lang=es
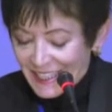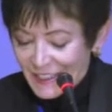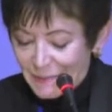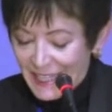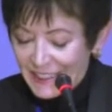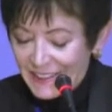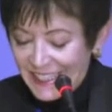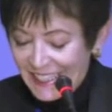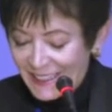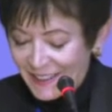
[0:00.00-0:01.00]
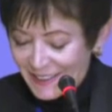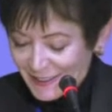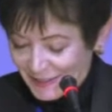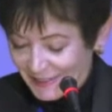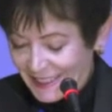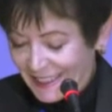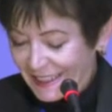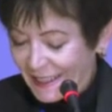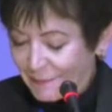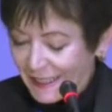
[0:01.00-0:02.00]
Sumado a ello, Suiza
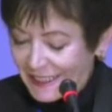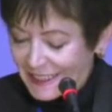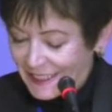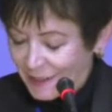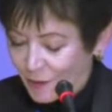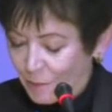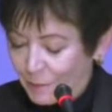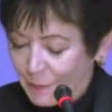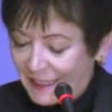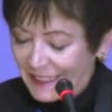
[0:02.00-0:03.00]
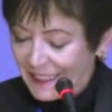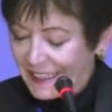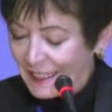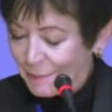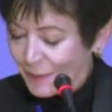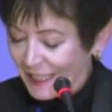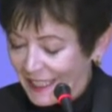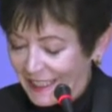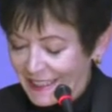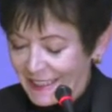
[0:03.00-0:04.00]
también está comprometida por la
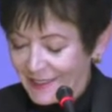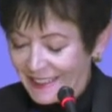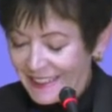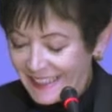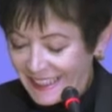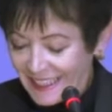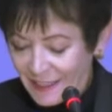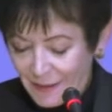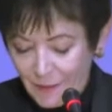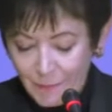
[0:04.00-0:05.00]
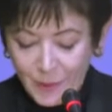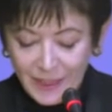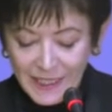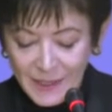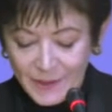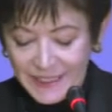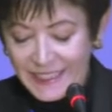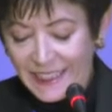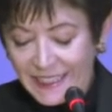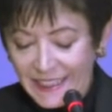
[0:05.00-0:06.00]
gestión hídrica por
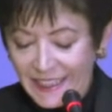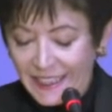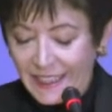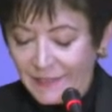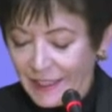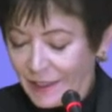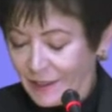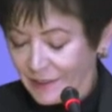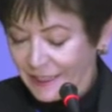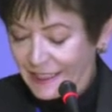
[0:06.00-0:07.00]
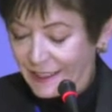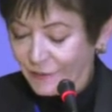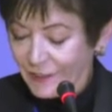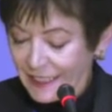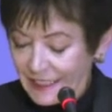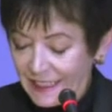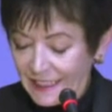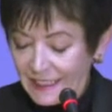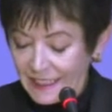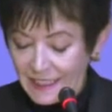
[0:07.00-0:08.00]
razones que tienen que ver con nuestra fuerte
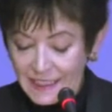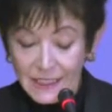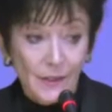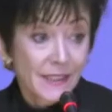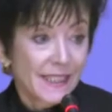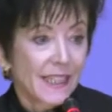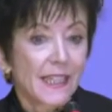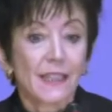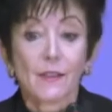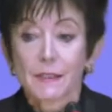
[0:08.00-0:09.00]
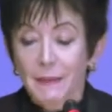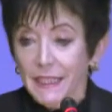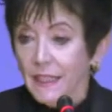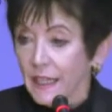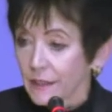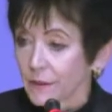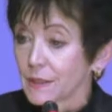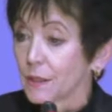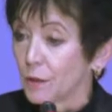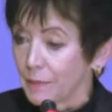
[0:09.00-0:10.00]
integración en los
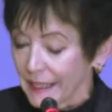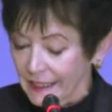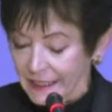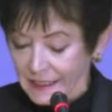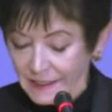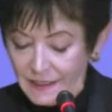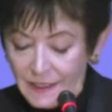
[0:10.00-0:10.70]
mercados globales.